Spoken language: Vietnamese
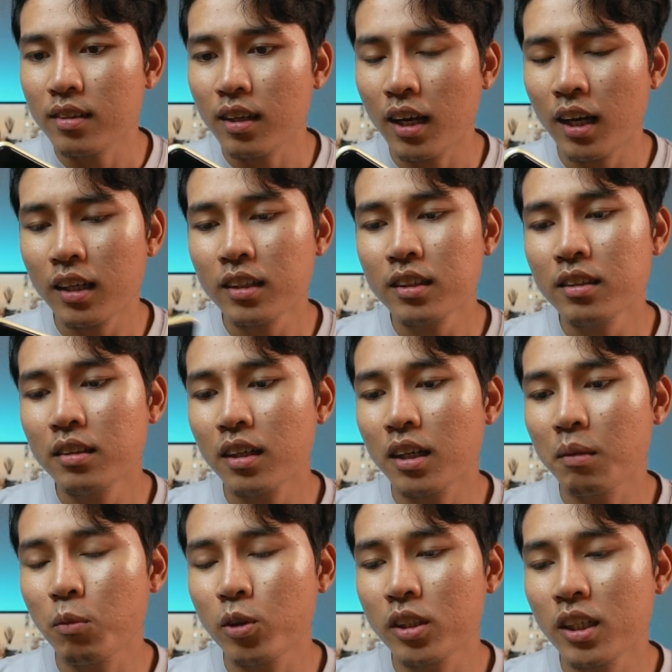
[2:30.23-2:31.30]
hai
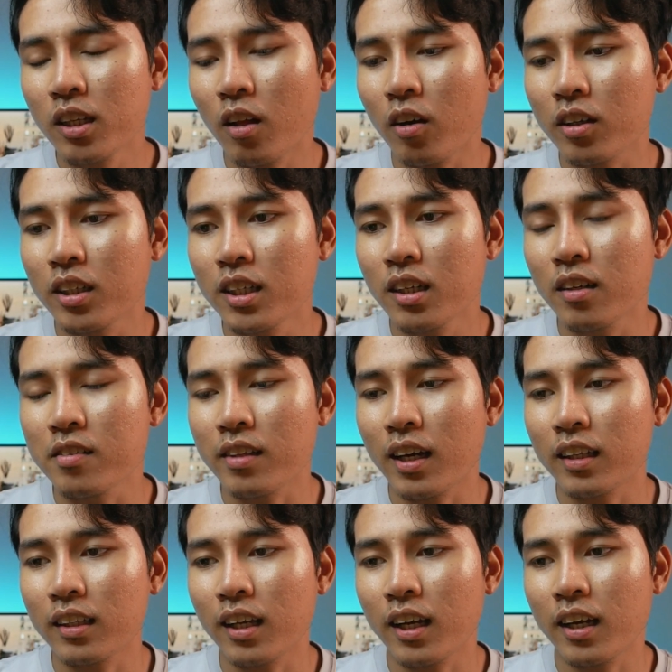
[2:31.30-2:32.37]
môi tiệt nó khi nào được
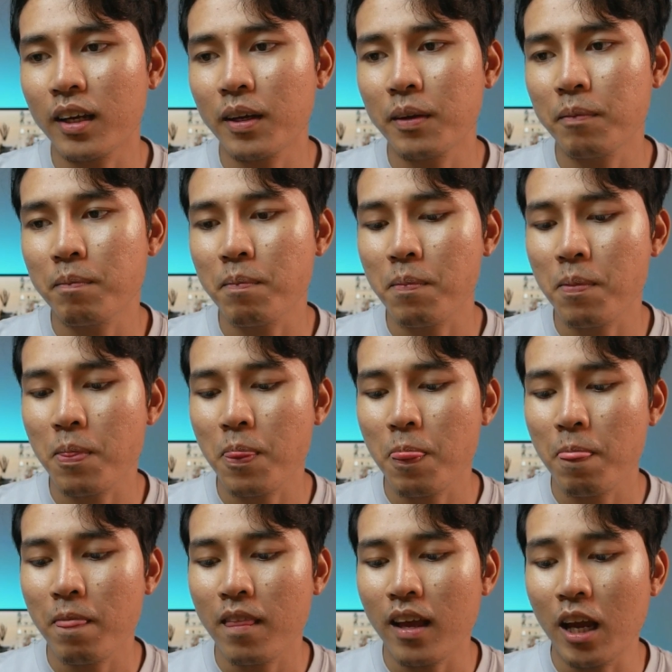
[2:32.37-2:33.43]
xa tại
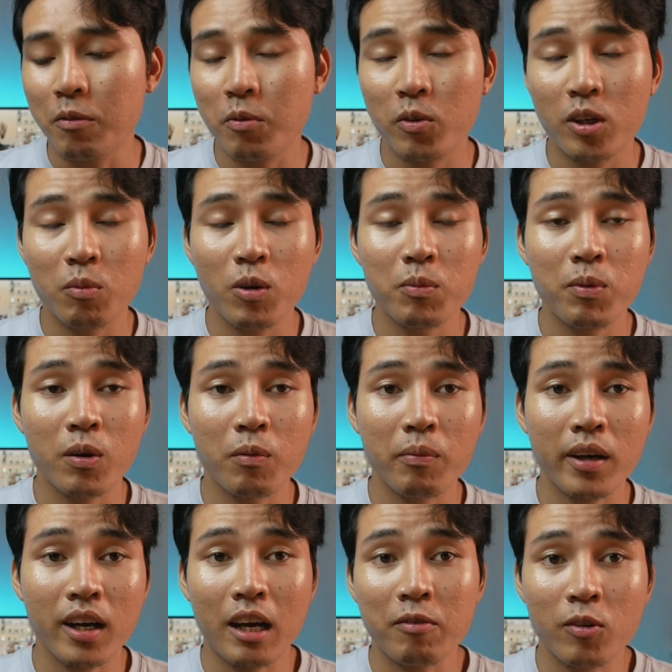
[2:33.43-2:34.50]
iPhone 14
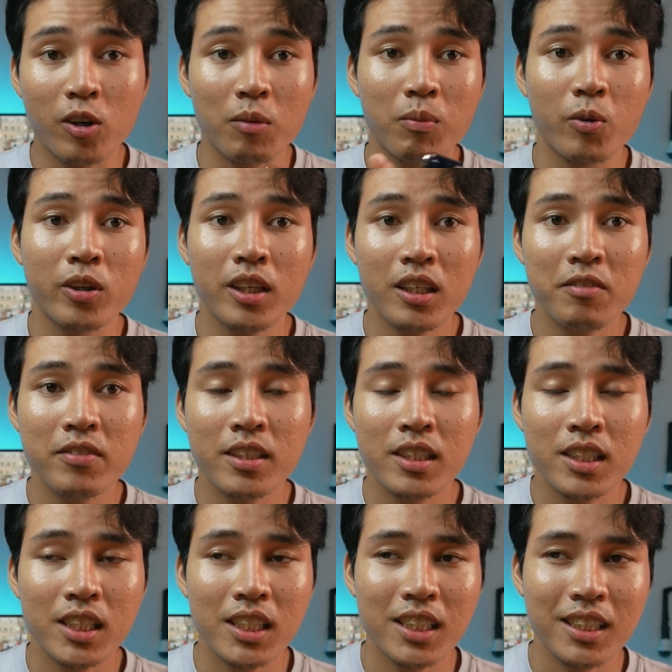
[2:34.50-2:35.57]
Pro iPhone 14 này
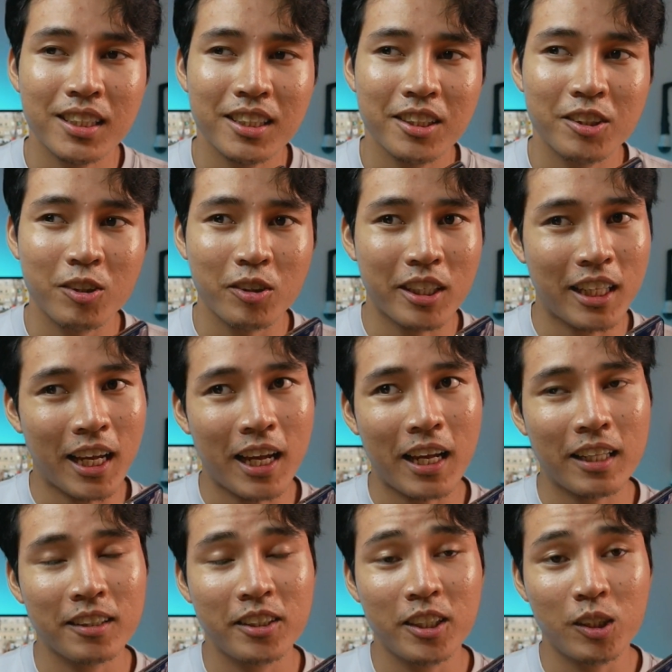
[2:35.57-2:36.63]
vì trong cái
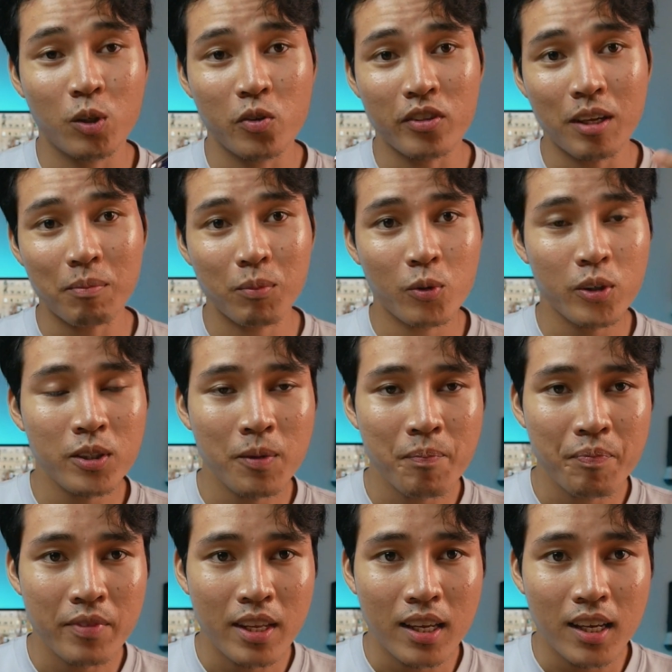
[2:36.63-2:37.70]
tha chỉ từ được sắp mối
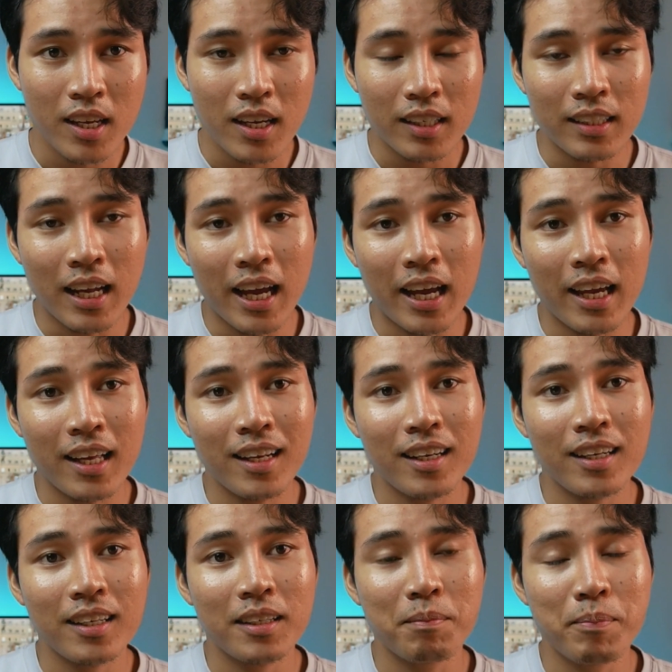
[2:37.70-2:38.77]
đài
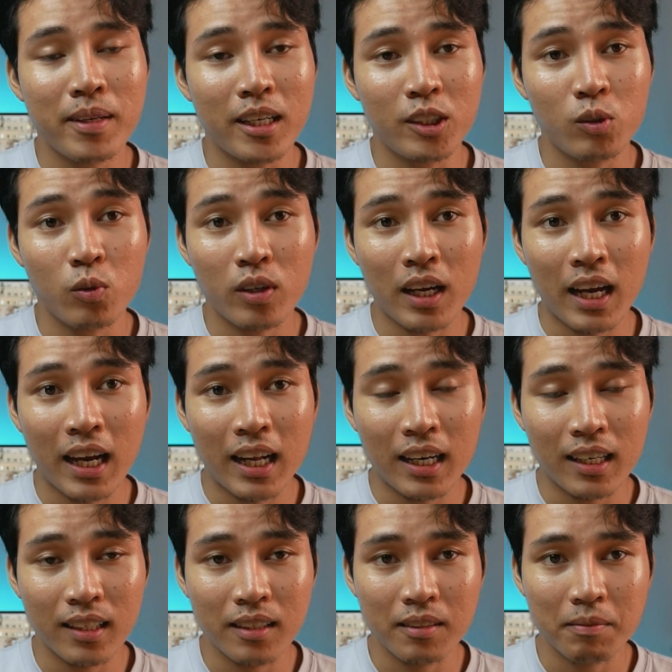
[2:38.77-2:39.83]
mình là dụ ca
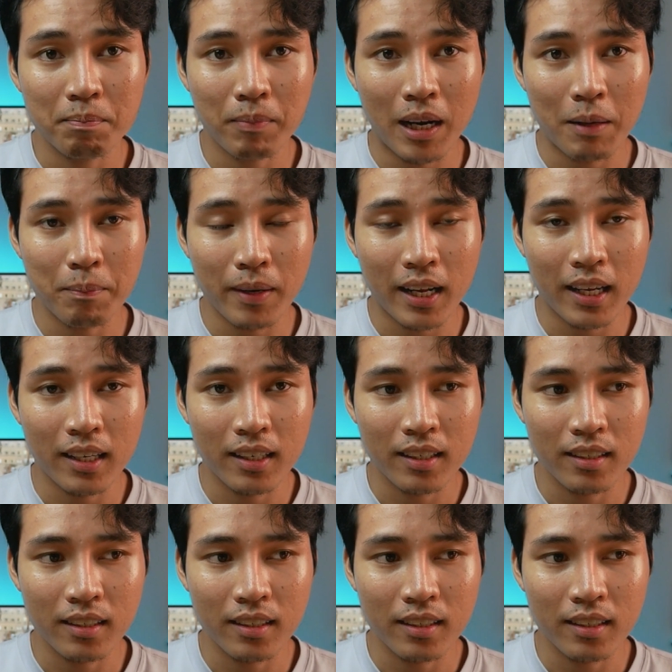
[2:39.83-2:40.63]
pra